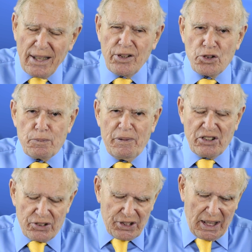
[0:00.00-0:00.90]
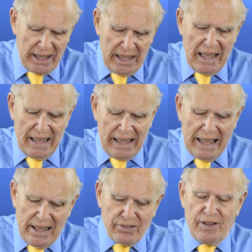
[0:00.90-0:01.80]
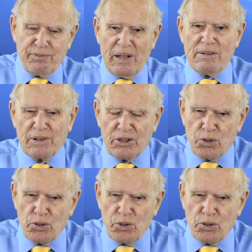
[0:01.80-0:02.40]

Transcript: Und das ist wirklich eine Herausforderung.